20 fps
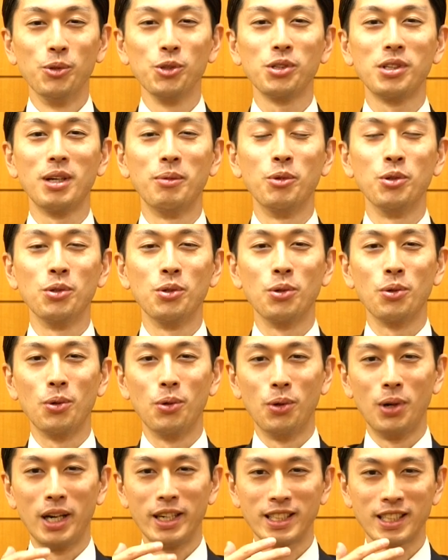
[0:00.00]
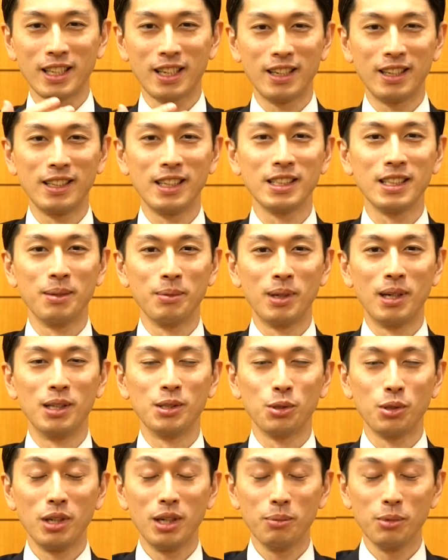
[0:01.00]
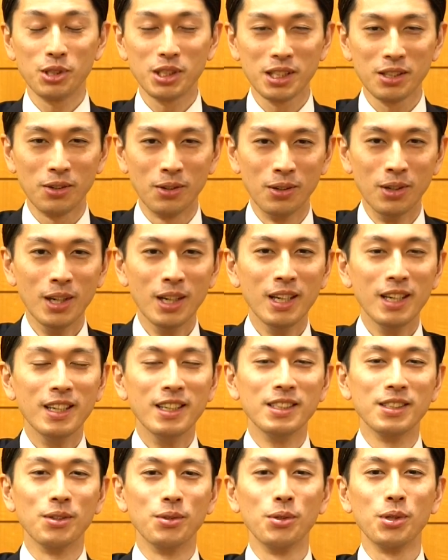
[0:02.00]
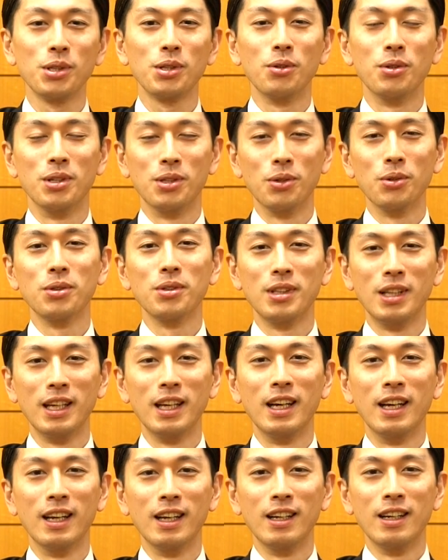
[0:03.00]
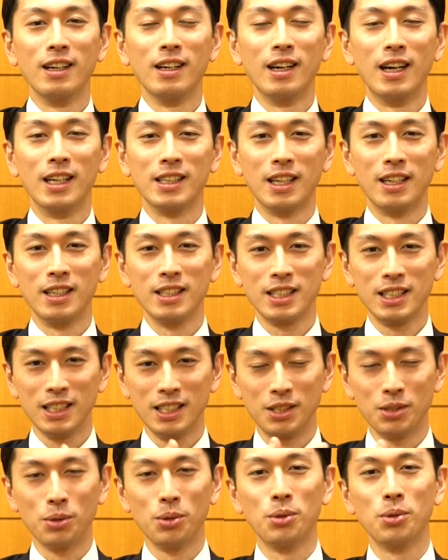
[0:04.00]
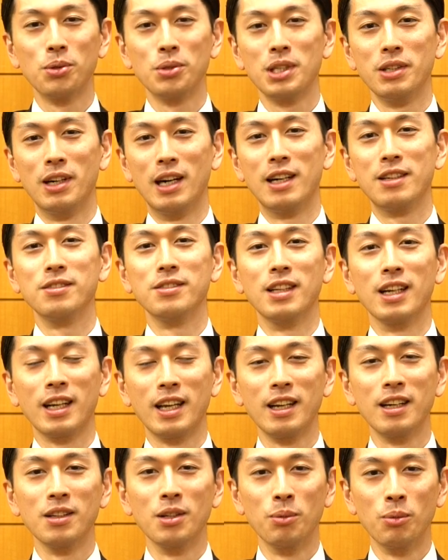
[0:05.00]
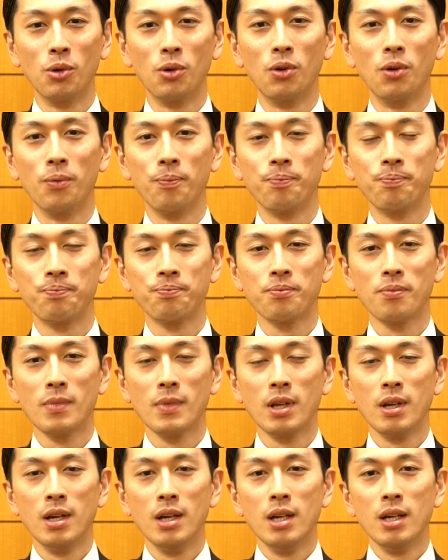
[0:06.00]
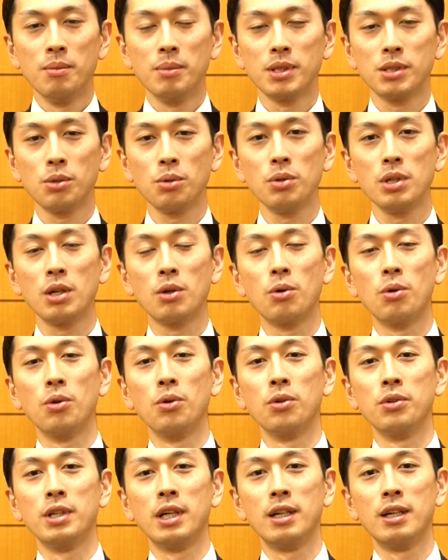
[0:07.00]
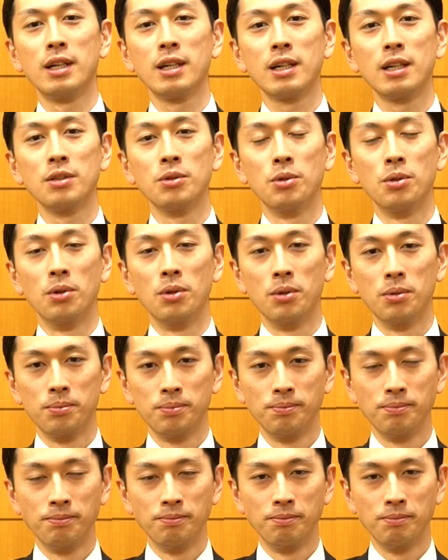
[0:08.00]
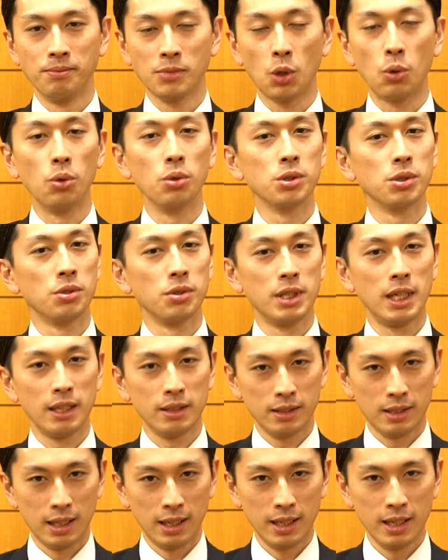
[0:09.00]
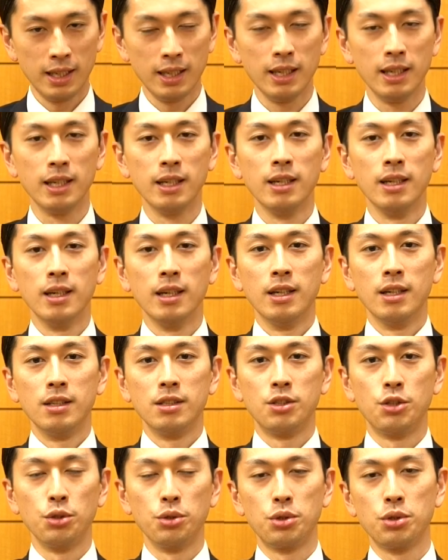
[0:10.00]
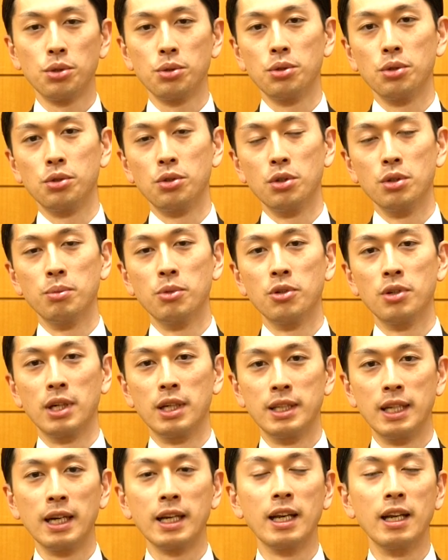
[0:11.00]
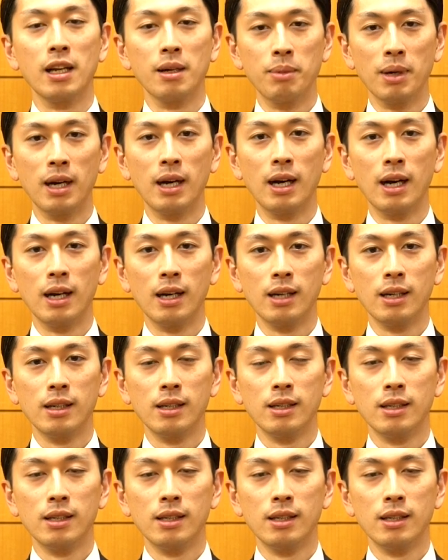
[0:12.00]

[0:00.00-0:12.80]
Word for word: 思ったものをこう端から出せばそれはもちろんその人にとって新しい情報ではあるんだけれども、まあ、そこにこう何らかの、うん、構造であったり抽象度というものがなければ